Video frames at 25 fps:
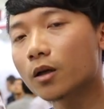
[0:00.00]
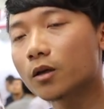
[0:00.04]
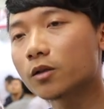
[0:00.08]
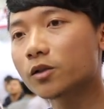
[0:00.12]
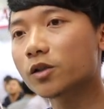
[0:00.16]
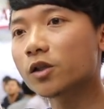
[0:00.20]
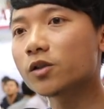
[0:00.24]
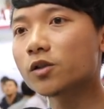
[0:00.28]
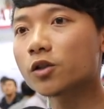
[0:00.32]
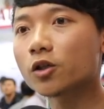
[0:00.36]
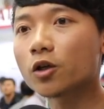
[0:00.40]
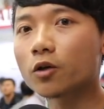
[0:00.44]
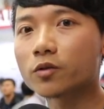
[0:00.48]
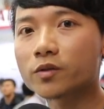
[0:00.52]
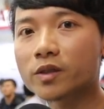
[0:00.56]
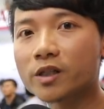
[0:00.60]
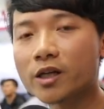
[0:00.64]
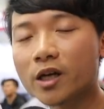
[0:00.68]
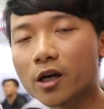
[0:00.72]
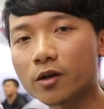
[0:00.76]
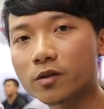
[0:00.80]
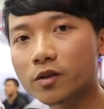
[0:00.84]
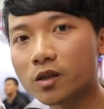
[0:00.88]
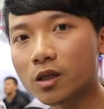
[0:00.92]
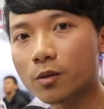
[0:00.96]
甚至有
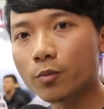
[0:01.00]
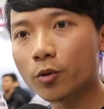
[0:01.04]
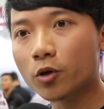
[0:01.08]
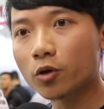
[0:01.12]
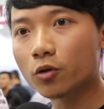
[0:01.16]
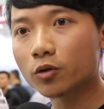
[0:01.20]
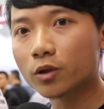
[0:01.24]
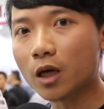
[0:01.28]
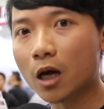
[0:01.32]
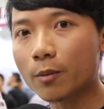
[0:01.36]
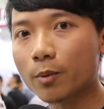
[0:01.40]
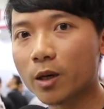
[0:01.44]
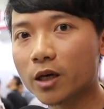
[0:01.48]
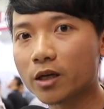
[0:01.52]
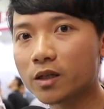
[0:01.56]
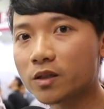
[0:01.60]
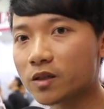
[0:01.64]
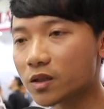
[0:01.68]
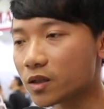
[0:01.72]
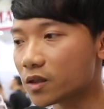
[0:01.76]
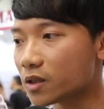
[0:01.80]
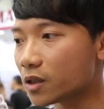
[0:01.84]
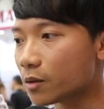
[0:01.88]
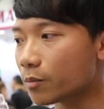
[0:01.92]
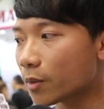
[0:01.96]
z n CPU 搭配
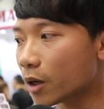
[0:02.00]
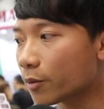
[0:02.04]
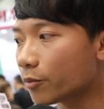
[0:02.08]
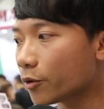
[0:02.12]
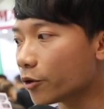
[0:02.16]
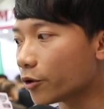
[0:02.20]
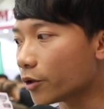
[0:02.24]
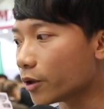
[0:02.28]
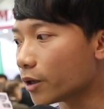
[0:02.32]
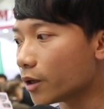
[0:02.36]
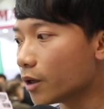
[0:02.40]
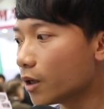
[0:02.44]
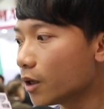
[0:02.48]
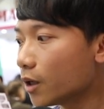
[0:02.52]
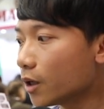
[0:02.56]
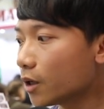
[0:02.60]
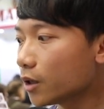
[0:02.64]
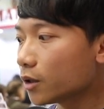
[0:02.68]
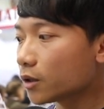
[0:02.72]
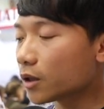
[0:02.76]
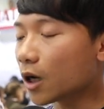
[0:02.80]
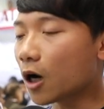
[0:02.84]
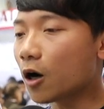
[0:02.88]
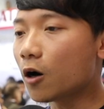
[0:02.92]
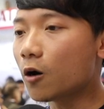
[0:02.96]
ECC memory，
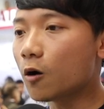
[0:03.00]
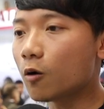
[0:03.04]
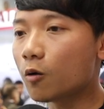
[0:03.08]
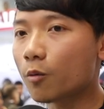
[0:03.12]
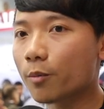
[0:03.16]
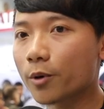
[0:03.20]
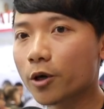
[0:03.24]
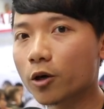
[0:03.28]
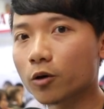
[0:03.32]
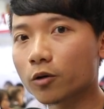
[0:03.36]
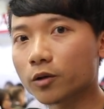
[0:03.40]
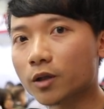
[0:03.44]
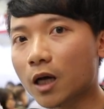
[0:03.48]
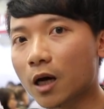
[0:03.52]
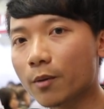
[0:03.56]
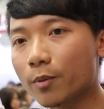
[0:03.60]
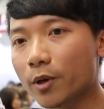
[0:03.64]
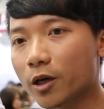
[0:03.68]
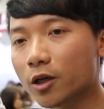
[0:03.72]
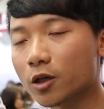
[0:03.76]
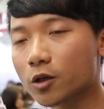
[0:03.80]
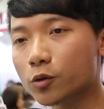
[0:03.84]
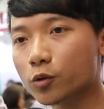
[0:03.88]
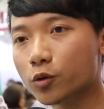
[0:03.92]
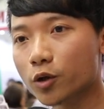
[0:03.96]
然后我们有搭
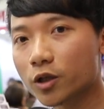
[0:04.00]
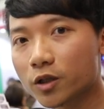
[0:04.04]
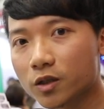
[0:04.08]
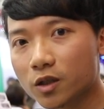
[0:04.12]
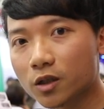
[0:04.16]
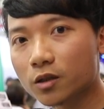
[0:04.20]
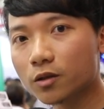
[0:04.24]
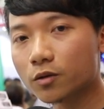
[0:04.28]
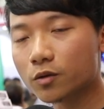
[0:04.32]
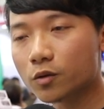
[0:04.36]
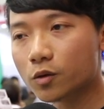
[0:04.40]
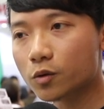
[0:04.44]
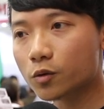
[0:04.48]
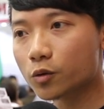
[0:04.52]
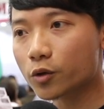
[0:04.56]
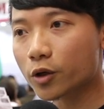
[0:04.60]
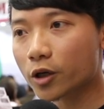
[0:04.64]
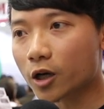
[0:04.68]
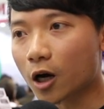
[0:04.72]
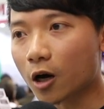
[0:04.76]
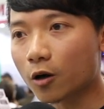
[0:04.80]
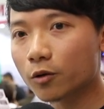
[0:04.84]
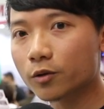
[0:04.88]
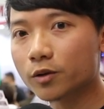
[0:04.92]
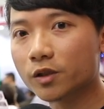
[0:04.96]
配的最新最
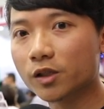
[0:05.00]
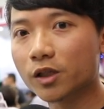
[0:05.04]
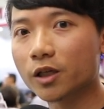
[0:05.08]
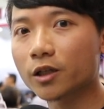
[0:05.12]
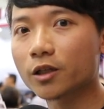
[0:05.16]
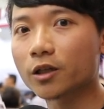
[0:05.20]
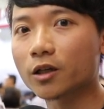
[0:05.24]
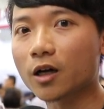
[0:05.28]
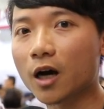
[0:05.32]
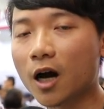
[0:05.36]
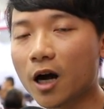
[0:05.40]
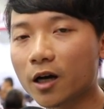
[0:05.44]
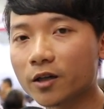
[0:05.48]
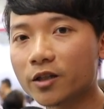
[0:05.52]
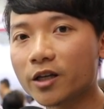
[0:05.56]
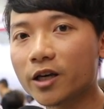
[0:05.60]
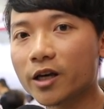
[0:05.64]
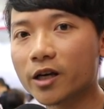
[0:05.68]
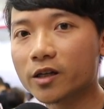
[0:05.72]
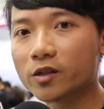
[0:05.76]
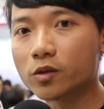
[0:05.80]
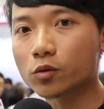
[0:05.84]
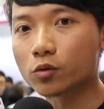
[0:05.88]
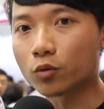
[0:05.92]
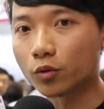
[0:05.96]
高阶的
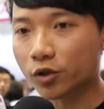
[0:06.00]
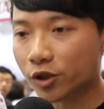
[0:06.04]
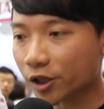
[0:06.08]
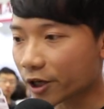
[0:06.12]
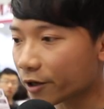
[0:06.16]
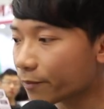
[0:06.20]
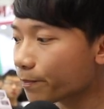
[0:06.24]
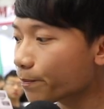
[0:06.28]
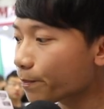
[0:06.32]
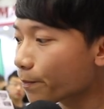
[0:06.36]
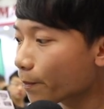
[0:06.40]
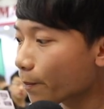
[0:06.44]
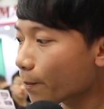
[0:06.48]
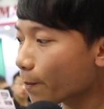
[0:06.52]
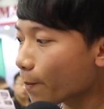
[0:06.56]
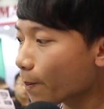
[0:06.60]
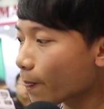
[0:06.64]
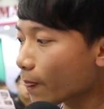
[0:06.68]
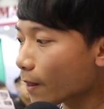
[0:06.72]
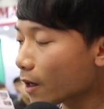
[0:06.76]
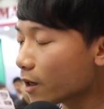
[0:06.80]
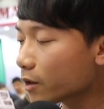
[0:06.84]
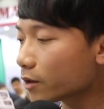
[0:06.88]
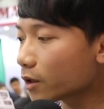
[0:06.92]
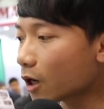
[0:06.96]
RTX 五千，
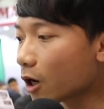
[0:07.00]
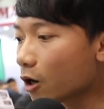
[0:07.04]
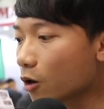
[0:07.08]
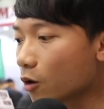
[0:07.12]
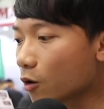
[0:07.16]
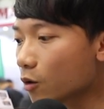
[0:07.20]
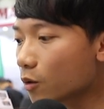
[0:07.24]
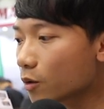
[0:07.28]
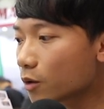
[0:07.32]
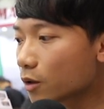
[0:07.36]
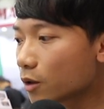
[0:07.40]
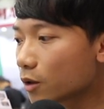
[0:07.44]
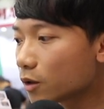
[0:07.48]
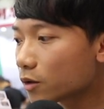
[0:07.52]
然后